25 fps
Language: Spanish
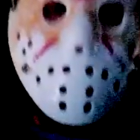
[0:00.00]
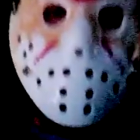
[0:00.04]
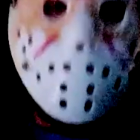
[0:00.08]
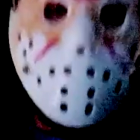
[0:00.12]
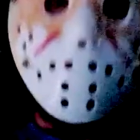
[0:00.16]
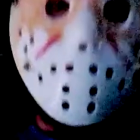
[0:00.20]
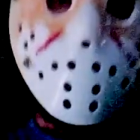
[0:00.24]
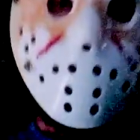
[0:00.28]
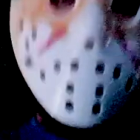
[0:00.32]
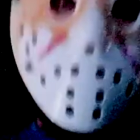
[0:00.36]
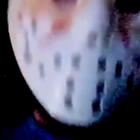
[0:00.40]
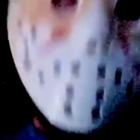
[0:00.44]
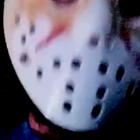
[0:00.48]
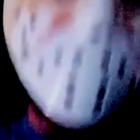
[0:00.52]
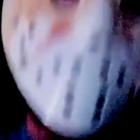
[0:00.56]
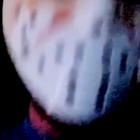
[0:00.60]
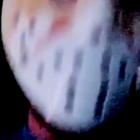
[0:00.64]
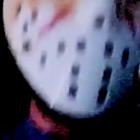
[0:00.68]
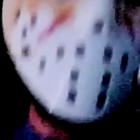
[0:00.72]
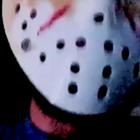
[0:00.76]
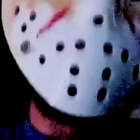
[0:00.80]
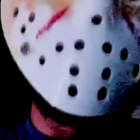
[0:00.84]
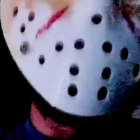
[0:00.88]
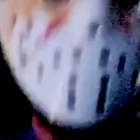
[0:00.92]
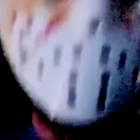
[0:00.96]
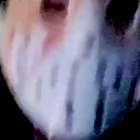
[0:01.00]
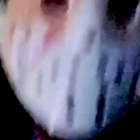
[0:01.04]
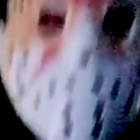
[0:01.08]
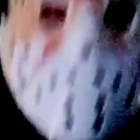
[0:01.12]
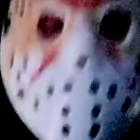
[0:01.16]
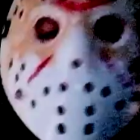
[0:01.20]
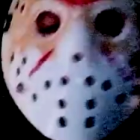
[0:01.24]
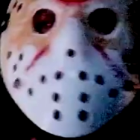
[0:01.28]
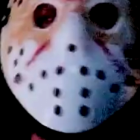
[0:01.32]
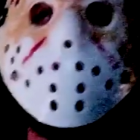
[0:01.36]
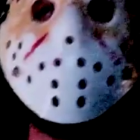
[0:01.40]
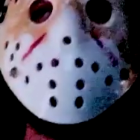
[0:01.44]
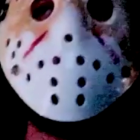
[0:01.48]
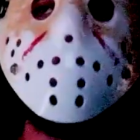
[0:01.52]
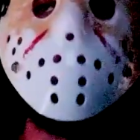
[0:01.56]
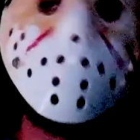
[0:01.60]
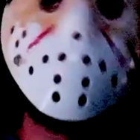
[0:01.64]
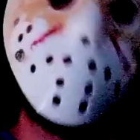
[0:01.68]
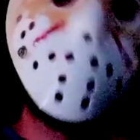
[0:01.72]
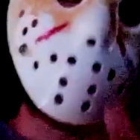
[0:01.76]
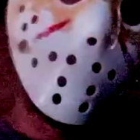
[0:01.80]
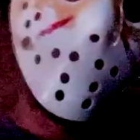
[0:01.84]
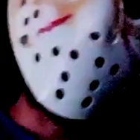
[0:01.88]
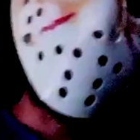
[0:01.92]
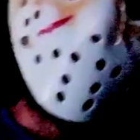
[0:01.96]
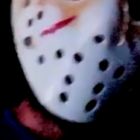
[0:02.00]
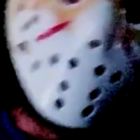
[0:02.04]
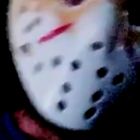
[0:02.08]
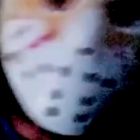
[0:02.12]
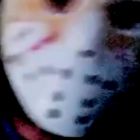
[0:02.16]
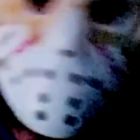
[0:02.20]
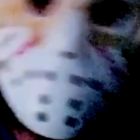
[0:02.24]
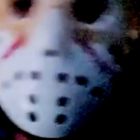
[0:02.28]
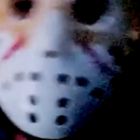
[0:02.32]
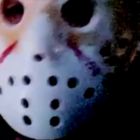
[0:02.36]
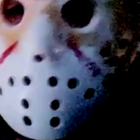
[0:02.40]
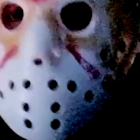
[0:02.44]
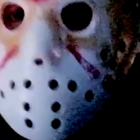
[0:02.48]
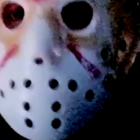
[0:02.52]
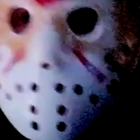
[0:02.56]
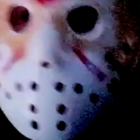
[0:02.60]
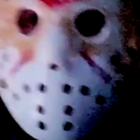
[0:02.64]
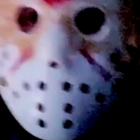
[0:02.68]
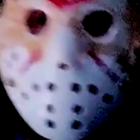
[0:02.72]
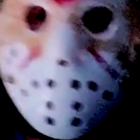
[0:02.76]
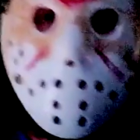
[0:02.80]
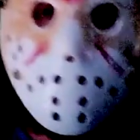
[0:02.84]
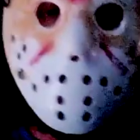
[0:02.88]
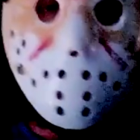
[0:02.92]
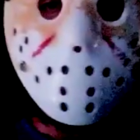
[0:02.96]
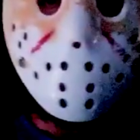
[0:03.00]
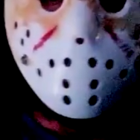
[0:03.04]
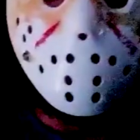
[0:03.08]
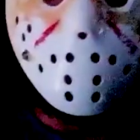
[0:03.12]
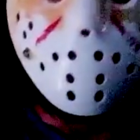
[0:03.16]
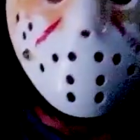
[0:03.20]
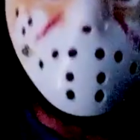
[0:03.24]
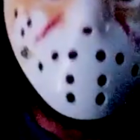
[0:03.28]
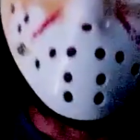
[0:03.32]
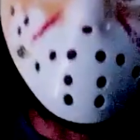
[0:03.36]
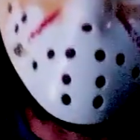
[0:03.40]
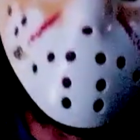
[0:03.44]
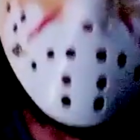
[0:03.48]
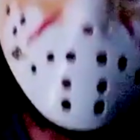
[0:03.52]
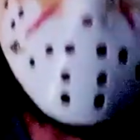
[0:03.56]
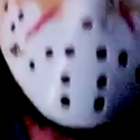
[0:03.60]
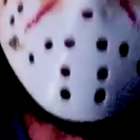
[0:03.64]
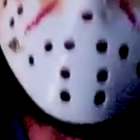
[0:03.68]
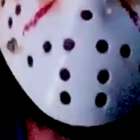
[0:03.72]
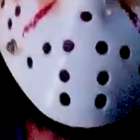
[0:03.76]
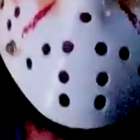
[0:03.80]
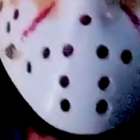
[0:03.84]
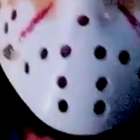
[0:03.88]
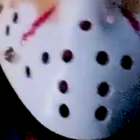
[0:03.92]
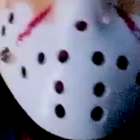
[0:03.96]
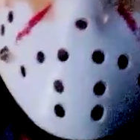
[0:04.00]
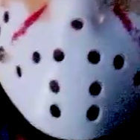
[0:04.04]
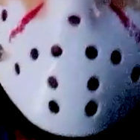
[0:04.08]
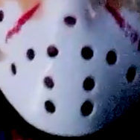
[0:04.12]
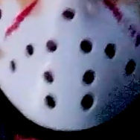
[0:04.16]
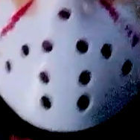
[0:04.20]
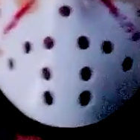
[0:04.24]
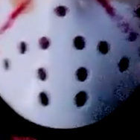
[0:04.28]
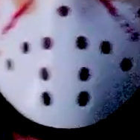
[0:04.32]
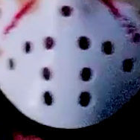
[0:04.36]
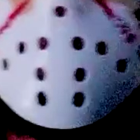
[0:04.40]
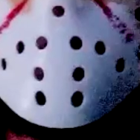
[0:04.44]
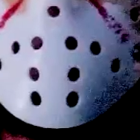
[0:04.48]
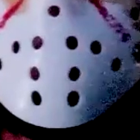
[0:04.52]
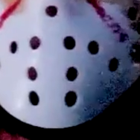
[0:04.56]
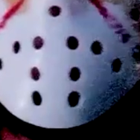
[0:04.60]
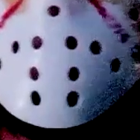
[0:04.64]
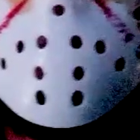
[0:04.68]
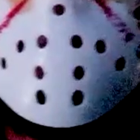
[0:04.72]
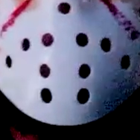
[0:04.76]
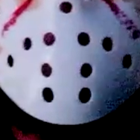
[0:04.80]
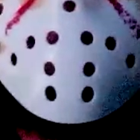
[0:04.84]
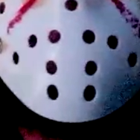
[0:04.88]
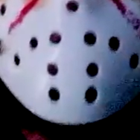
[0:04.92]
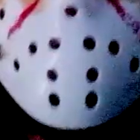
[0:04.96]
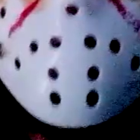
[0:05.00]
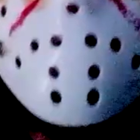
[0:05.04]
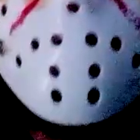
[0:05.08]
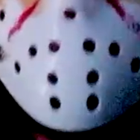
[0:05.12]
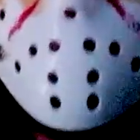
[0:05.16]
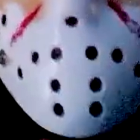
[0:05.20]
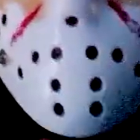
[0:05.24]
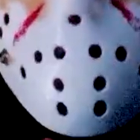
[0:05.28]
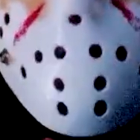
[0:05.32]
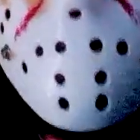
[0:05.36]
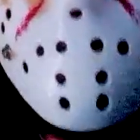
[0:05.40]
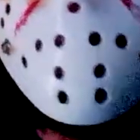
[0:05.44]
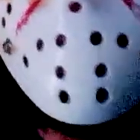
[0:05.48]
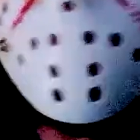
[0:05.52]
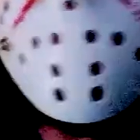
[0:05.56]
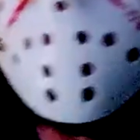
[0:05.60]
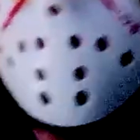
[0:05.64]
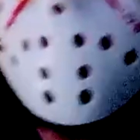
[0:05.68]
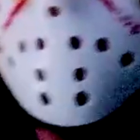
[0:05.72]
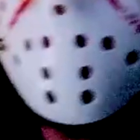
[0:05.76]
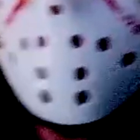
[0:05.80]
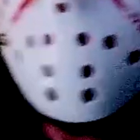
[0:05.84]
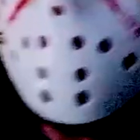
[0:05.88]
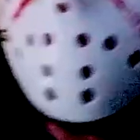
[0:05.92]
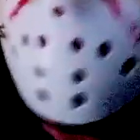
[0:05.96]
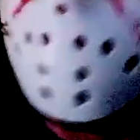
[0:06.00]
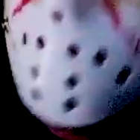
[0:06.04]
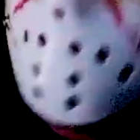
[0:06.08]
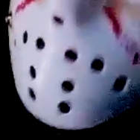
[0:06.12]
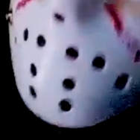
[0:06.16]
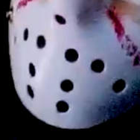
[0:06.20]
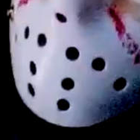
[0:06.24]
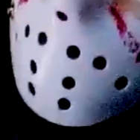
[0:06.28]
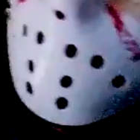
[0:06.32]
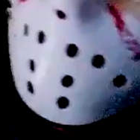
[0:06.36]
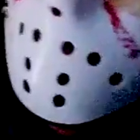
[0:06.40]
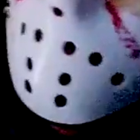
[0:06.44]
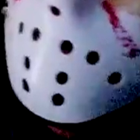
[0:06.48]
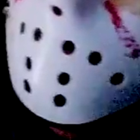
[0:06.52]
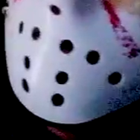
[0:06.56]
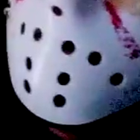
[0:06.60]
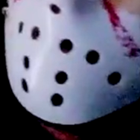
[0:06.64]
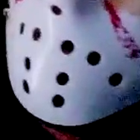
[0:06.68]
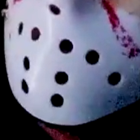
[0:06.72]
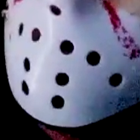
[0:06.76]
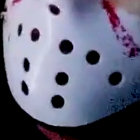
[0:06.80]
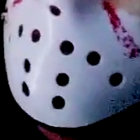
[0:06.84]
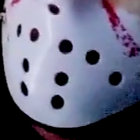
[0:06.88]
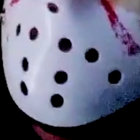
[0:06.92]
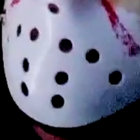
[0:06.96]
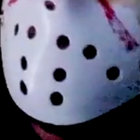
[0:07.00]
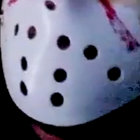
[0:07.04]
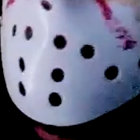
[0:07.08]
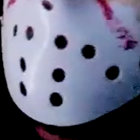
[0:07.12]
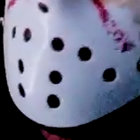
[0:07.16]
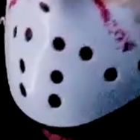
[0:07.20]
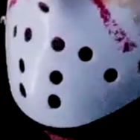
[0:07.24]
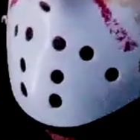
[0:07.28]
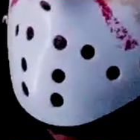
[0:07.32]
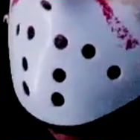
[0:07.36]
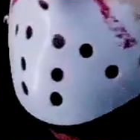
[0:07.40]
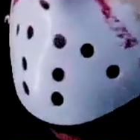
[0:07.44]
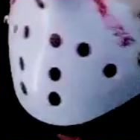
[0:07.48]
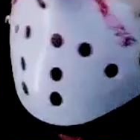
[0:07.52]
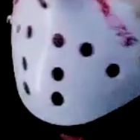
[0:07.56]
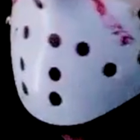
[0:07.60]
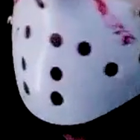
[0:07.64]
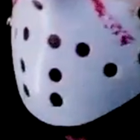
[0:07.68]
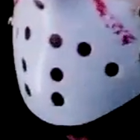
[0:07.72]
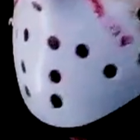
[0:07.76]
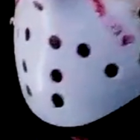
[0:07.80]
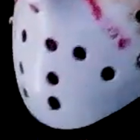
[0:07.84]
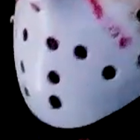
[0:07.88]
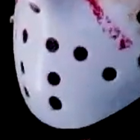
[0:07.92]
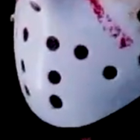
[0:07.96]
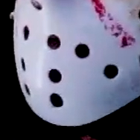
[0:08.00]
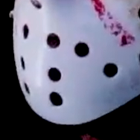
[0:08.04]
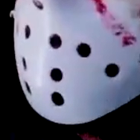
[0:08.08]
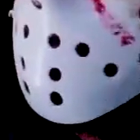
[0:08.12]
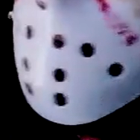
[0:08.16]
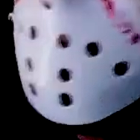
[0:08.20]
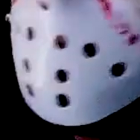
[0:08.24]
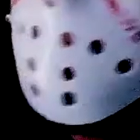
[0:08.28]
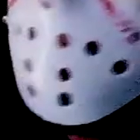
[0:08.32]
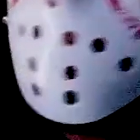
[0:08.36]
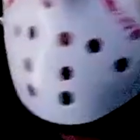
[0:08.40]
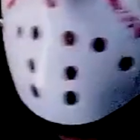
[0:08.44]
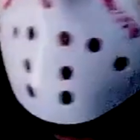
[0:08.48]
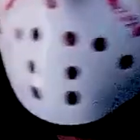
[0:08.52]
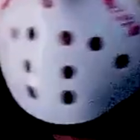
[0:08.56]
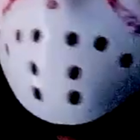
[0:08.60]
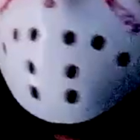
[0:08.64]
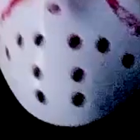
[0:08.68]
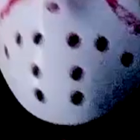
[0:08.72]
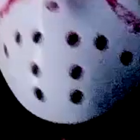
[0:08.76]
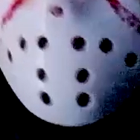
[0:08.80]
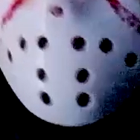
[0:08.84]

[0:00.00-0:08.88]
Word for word: Bueno, aunque no en todo el mundo es verano, aquí ya estamos en temporada y hay que empezar a ver películas de barcos, de tiburones, de hostias de esas.